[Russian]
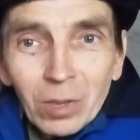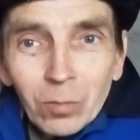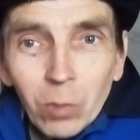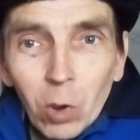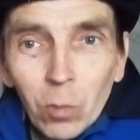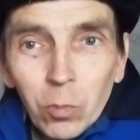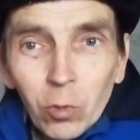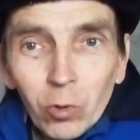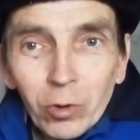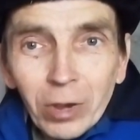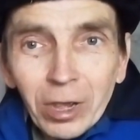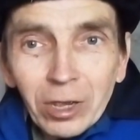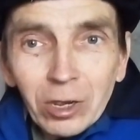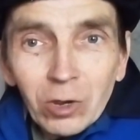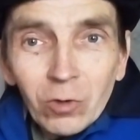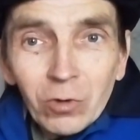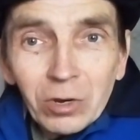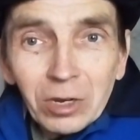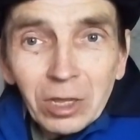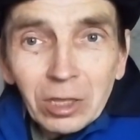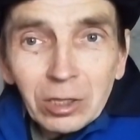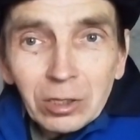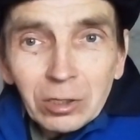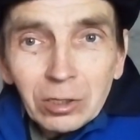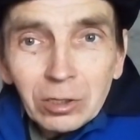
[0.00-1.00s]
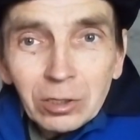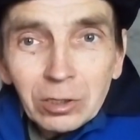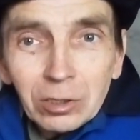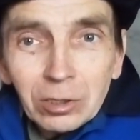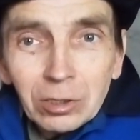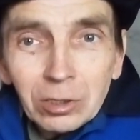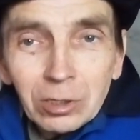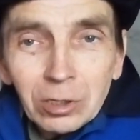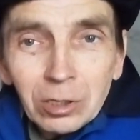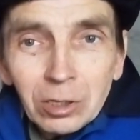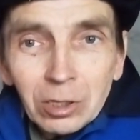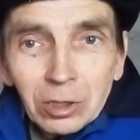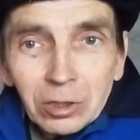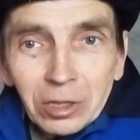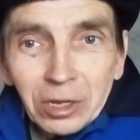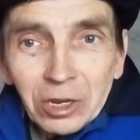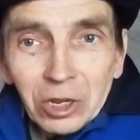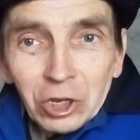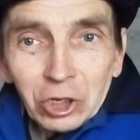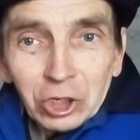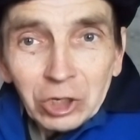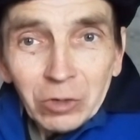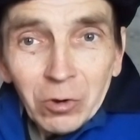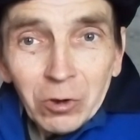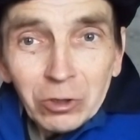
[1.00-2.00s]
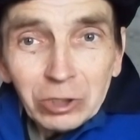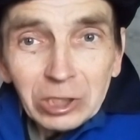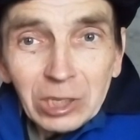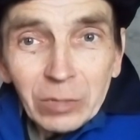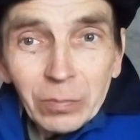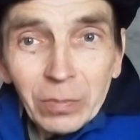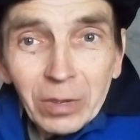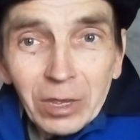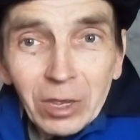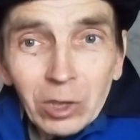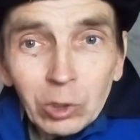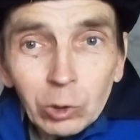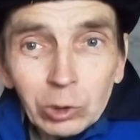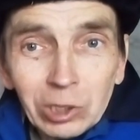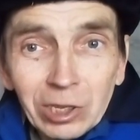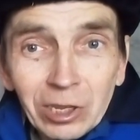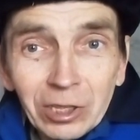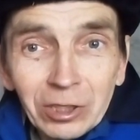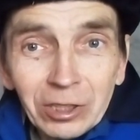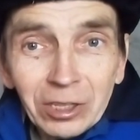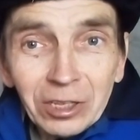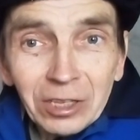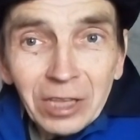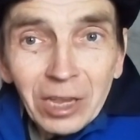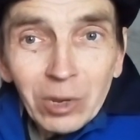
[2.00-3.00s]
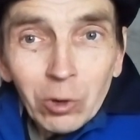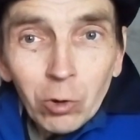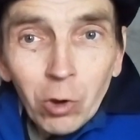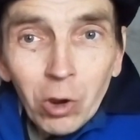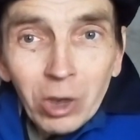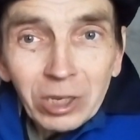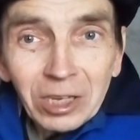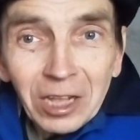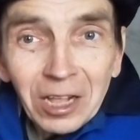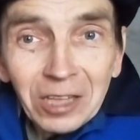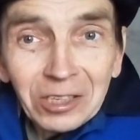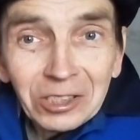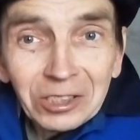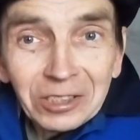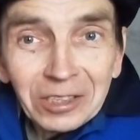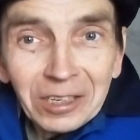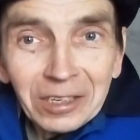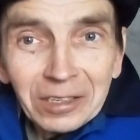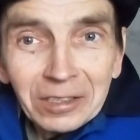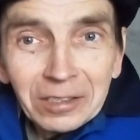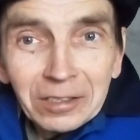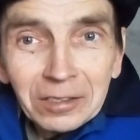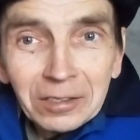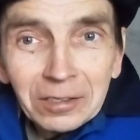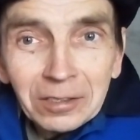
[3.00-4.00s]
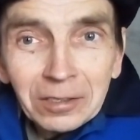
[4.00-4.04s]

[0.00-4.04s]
Попугай говорит, да ничего себе, длинный день оказался.